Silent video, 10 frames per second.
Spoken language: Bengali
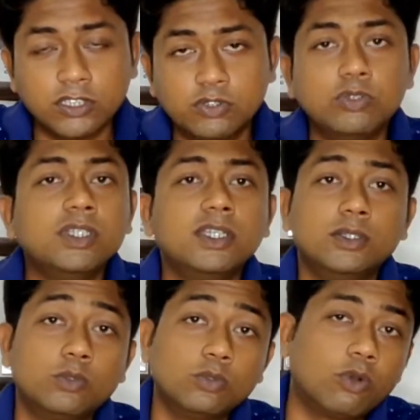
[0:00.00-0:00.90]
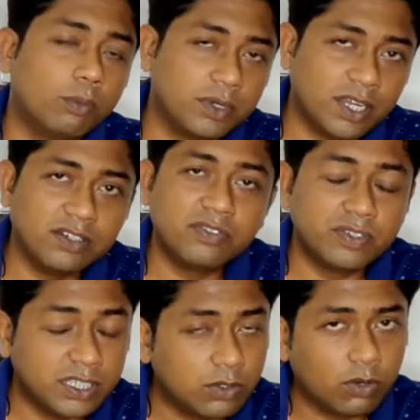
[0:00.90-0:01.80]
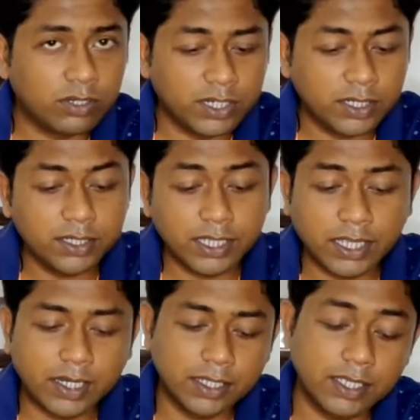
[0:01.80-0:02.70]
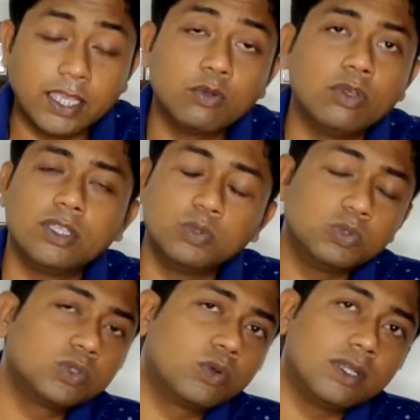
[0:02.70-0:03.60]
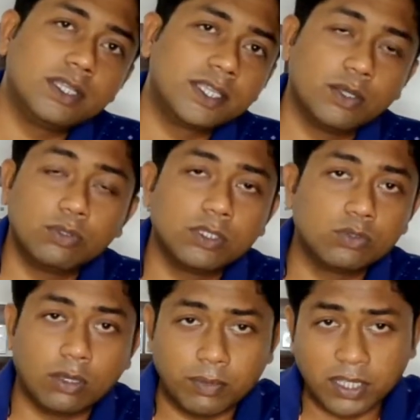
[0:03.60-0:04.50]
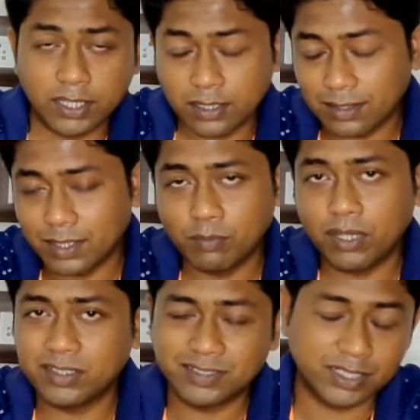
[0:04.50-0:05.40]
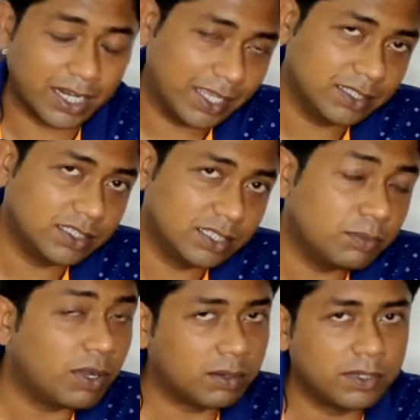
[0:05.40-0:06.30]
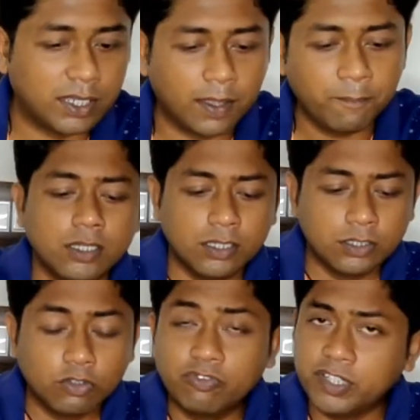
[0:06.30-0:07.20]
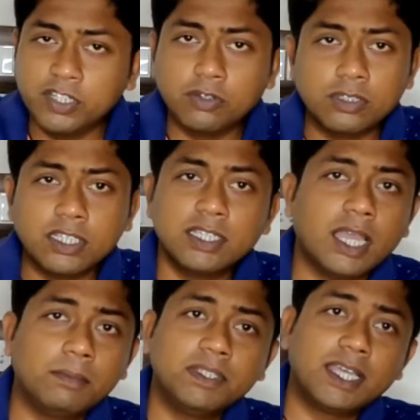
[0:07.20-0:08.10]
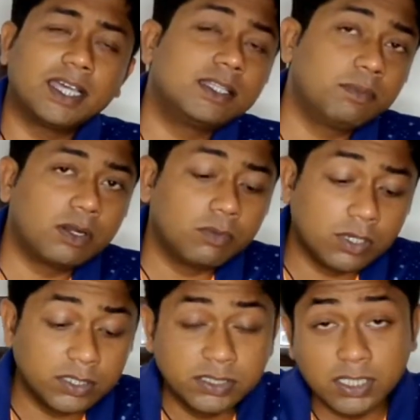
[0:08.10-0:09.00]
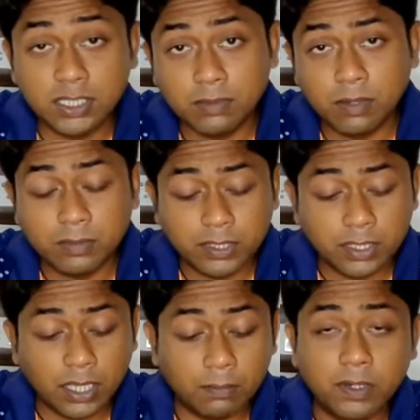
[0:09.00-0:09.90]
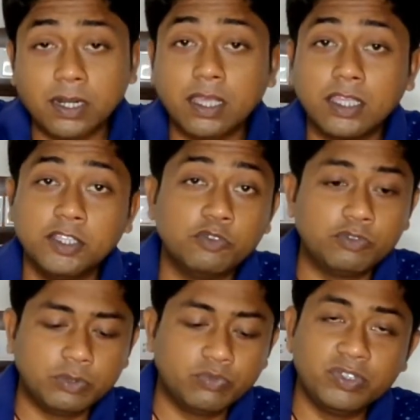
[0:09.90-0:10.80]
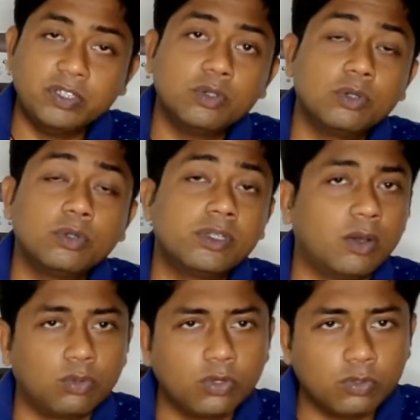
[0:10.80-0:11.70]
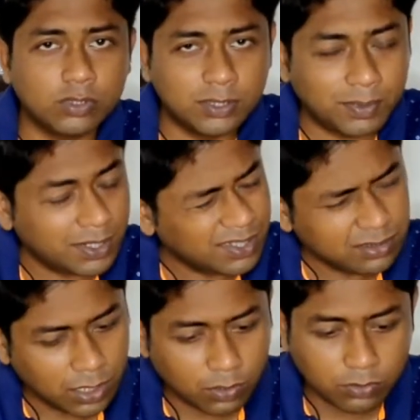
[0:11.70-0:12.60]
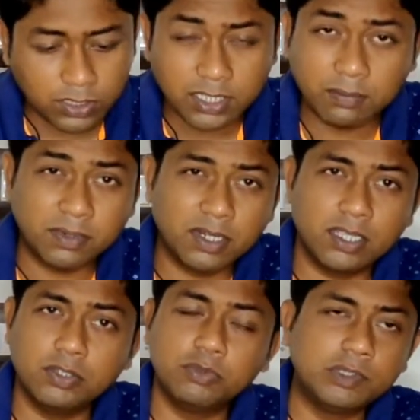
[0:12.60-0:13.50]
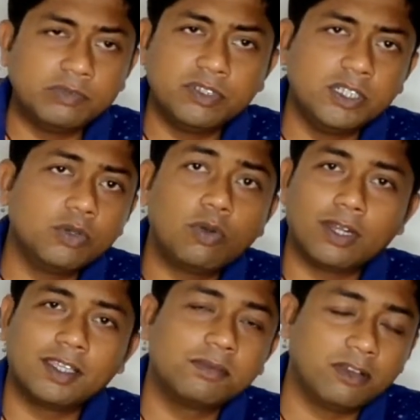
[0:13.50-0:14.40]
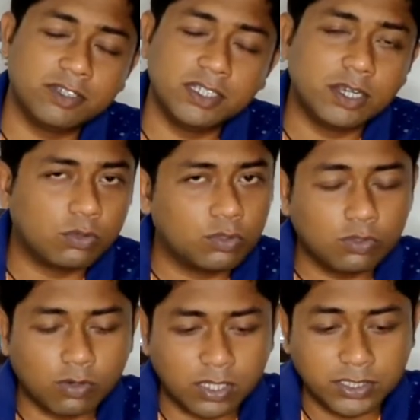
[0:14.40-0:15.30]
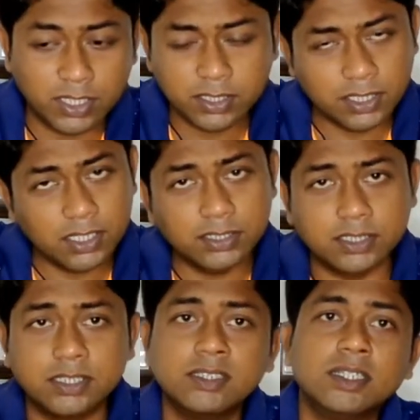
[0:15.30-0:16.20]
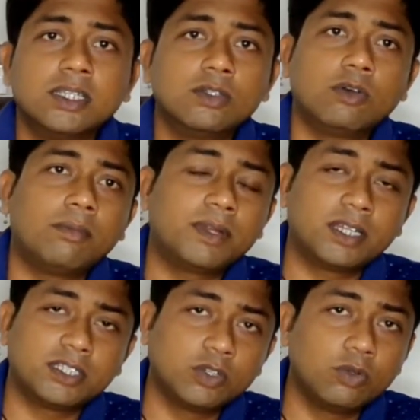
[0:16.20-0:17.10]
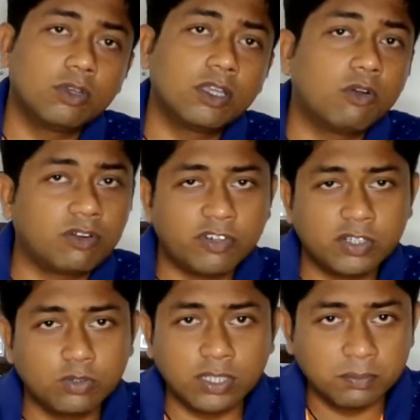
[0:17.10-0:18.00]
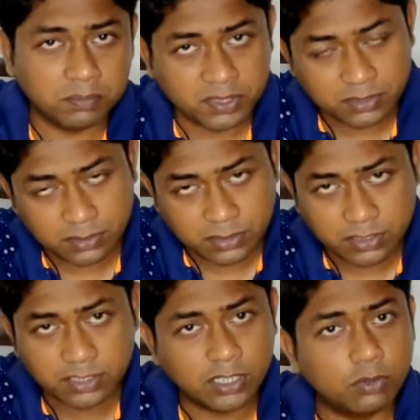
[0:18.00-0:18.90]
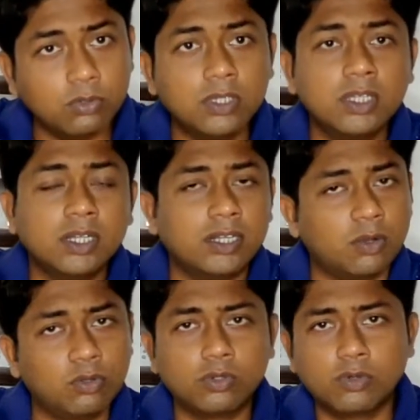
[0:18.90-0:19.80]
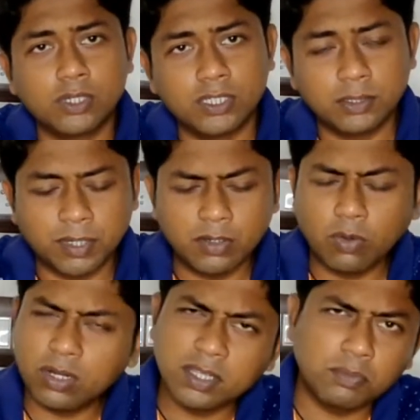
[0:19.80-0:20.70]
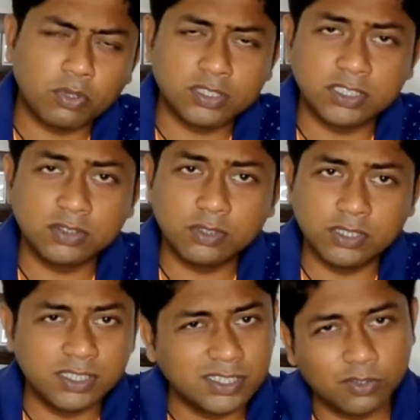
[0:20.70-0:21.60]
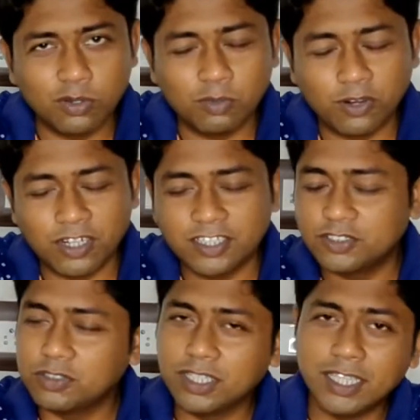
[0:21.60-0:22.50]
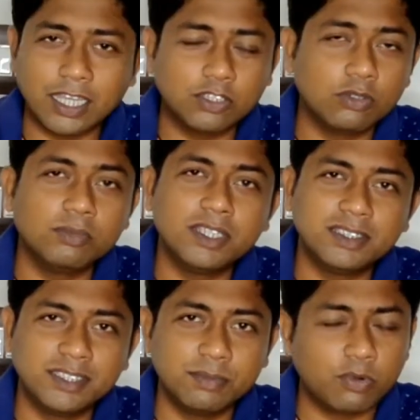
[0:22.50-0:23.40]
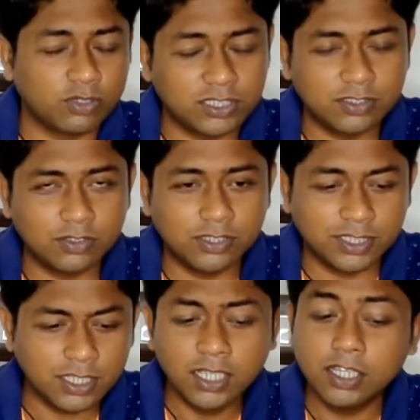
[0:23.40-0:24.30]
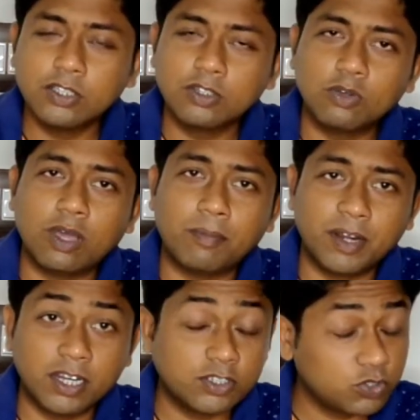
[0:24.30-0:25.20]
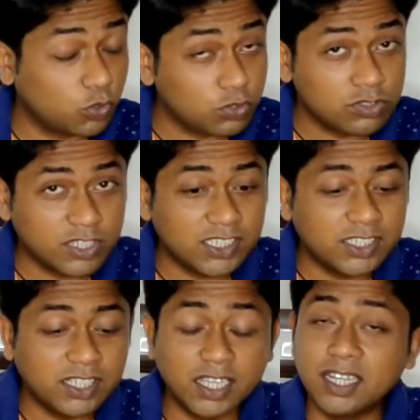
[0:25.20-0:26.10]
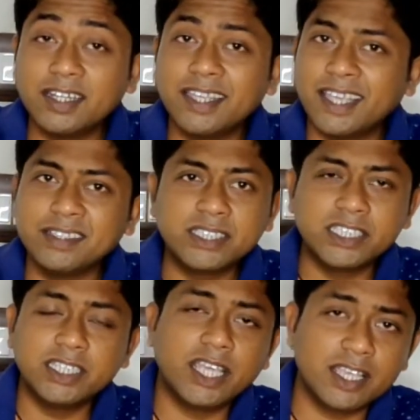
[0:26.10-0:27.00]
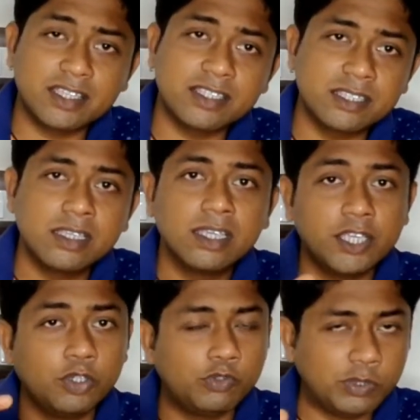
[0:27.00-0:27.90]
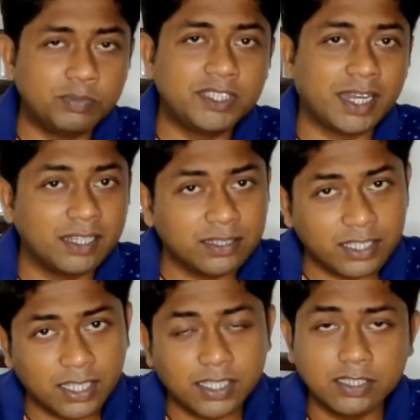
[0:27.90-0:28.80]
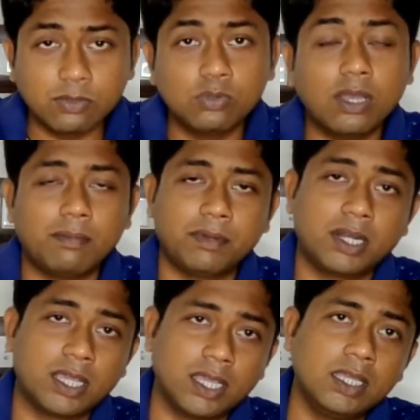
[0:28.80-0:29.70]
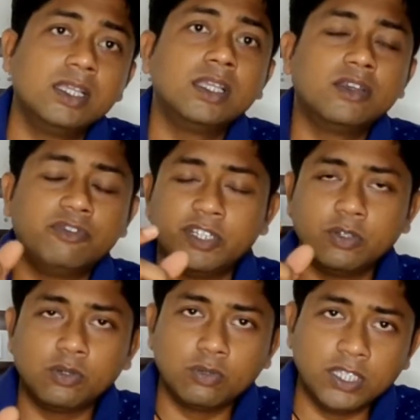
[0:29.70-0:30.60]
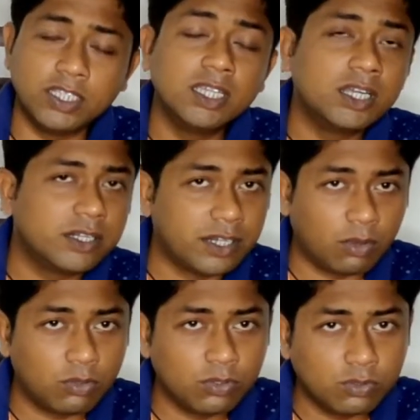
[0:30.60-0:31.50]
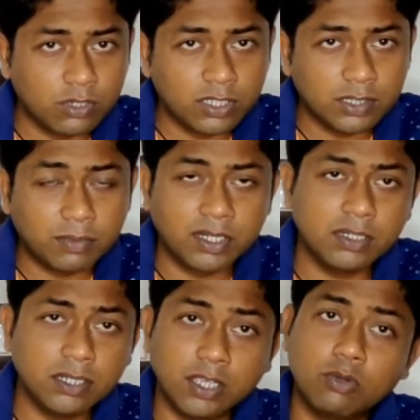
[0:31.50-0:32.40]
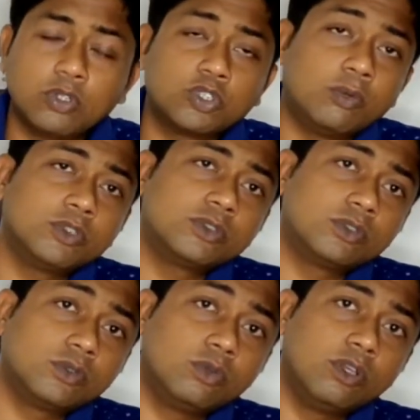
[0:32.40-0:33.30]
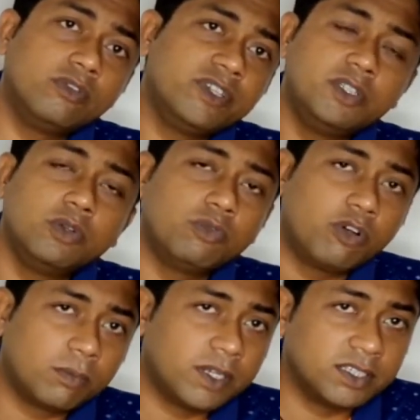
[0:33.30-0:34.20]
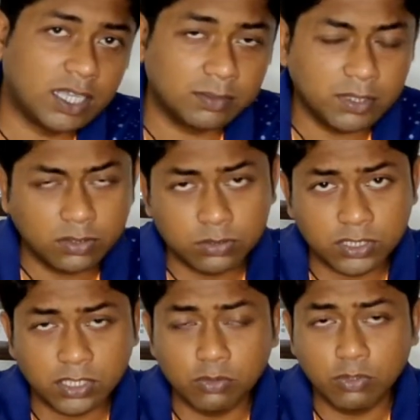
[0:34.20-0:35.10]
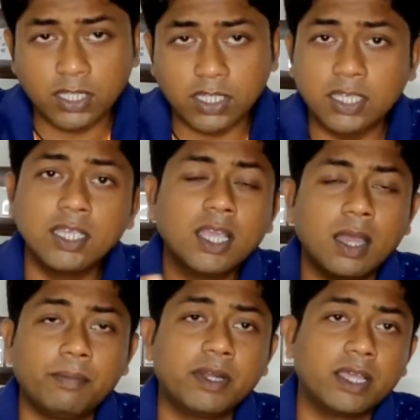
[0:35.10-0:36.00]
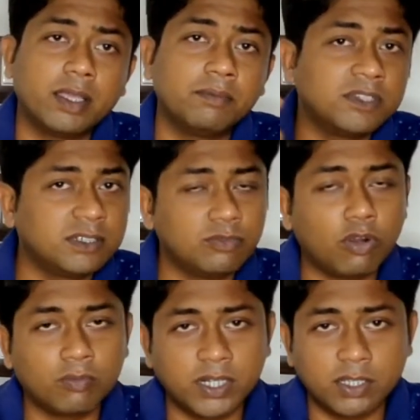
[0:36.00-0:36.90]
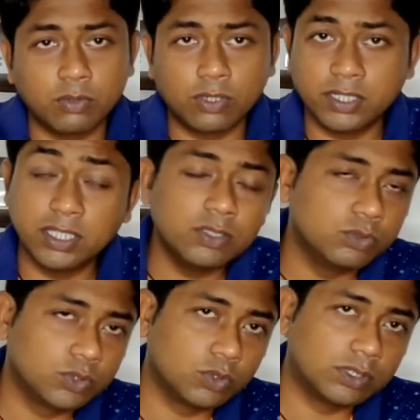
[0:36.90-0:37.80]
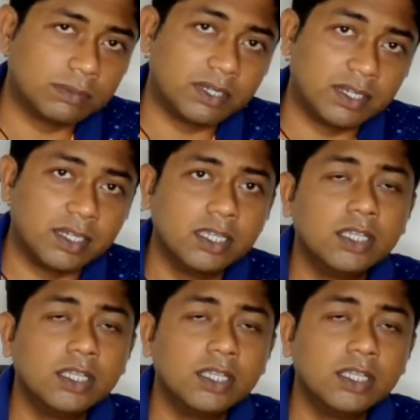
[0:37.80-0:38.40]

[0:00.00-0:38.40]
কিছুই কিন্তু কপিরাইট ফ্রি কন্টেন্ট এখানে এগুলো ইউজ করলে কেউ কিন্তু আপনাকে ক্লেম বা স্ট্রাইক দিতে পারবে না তো ভিডিওতে আমি দেখাতে পারবো না যে কিভাবে আপনারা ইউটিউব ভিডিও ডাউনলোড করতে পারেন কারণ কি আপনারা ইউটিউব ভিডিও অনেকভাবেই ডাউনলোড করা যায় ঠিক আছে তো আপনারা সেগুলোকে কনভার্ট করে এমপি থ্রিতেও ডাউনলোড করে নিতে পারেন অনেক প্রসেস রয়েছে সেগুলো বলার কিছু নেই একদম ইজি প্রসেস রয়েছে তো আপনারা সোর্সটা জেনে গেলেন এনসিএস ইউটিউব চ্যানেল থেকে কিন্তু আপনারা ভিডিওগুলি ডাউনলোড করে নিতে পারেন এগুলো সমস্তগুলোই ভিডিও ফরম্যাটে থাকবে তো সেগুলোকে আপনারা এমপি থ্রি ফরম্যাটে করে নিয়ে ইউজ করতে পারেন